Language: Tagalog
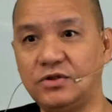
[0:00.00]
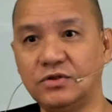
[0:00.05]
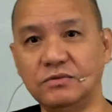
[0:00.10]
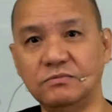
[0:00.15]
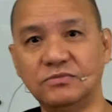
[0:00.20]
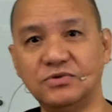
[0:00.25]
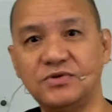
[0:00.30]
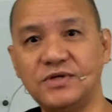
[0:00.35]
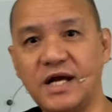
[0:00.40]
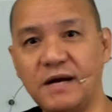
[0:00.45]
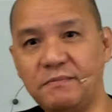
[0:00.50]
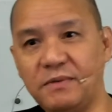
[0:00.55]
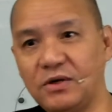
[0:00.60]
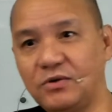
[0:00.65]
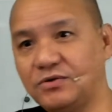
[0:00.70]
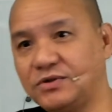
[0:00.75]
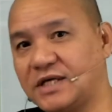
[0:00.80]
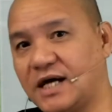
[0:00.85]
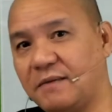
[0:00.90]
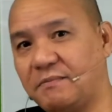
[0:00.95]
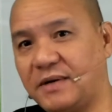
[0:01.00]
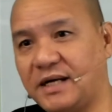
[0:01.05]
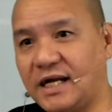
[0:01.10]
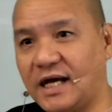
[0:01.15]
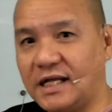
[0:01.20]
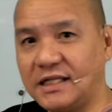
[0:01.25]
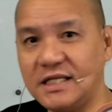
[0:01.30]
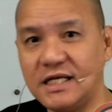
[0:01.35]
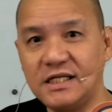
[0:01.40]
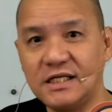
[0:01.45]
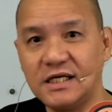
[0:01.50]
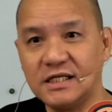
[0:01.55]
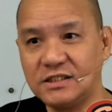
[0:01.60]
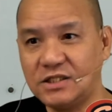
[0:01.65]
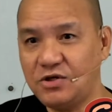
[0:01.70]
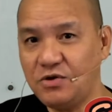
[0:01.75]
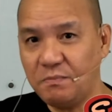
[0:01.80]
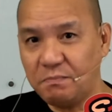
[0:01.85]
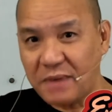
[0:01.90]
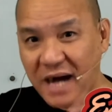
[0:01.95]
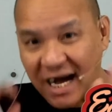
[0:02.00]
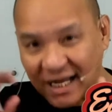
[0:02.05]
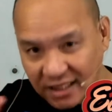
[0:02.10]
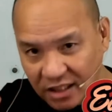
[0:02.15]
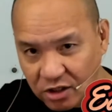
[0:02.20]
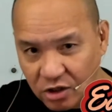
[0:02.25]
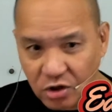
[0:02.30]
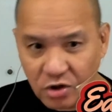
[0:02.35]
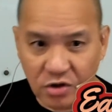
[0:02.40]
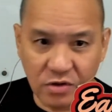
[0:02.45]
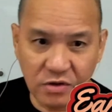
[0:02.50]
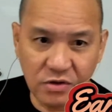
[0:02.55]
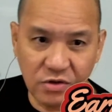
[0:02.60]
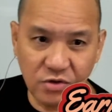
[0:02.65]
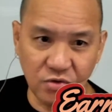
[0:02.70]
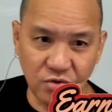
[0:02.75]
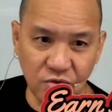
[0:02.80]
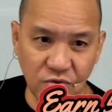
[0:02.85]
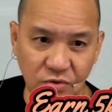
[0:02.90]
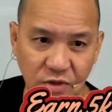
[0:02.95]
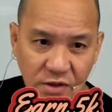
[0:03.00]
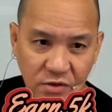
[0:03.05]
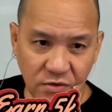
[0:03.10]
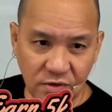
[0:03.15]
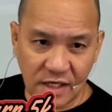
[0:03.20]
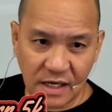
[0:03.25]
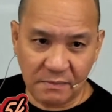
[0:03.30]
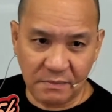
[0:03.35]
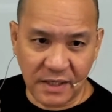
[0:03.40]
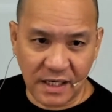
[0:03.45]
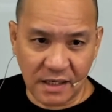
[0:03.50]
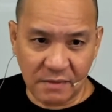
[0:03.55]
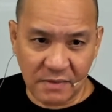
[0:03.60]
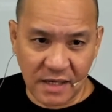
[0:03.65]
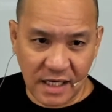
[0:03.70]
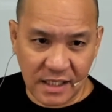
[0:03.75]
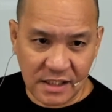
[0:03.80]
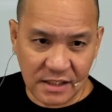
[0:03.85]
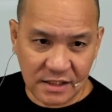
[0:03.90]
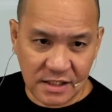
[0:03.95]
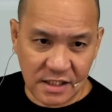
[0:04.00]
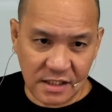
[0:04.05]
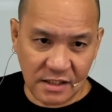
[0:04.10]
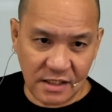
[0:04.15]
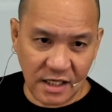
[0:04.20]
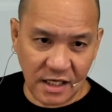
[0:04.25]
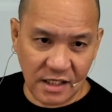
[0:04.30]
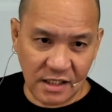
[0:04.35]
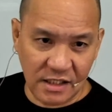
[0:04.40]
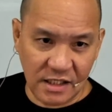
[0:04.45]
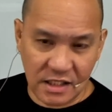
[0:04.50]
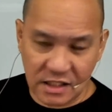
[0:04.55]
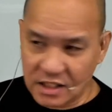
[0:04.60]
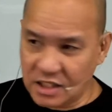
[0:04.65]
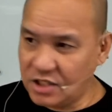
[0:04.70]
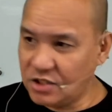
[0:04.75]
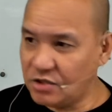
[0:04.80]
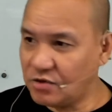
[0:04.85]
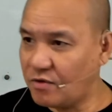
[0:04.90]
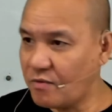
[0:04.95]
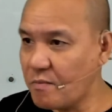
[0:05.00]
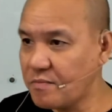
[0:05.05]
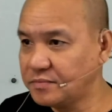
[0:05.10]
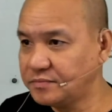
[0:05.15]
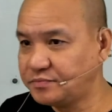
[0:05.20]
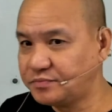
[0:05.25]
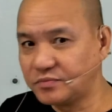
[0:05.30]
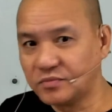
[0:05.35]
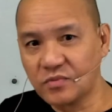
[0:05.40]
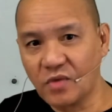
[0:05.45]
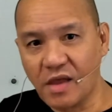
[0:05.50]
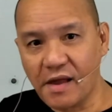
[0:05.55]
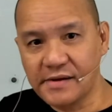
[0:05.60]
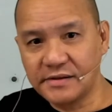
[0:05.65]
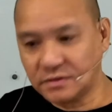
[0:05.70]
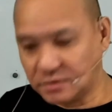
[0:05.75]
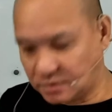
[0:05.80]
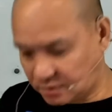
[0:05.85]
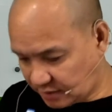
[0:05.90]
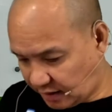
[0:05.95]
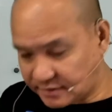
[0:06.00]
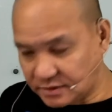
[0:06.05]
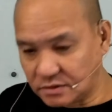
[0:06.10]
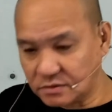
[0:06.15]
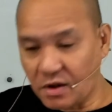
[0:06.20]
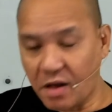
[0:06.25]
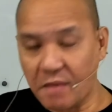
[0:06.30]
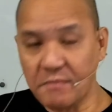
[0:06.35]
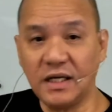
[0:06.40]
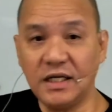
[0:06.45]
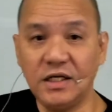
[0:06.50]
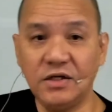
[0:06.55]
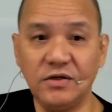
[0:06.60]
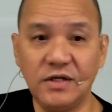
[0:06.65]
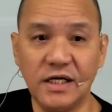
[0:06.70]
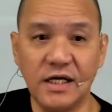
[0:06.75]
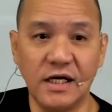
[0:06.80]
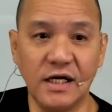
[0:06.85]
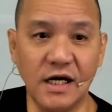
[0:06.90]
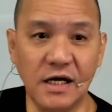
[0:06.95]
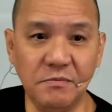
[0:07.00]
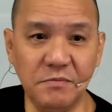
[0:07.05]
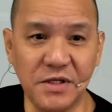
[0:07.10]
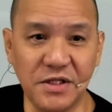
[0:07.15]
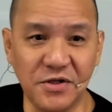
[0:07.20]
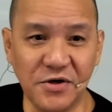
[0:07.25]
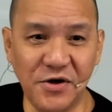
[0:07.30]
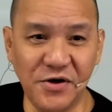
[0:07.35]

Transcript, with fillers: Yun muna pag-usapan natin. Kasi yung pangatlo, isusulat ko na para maintindihan din ninyo. Mali yung ginagamit ko.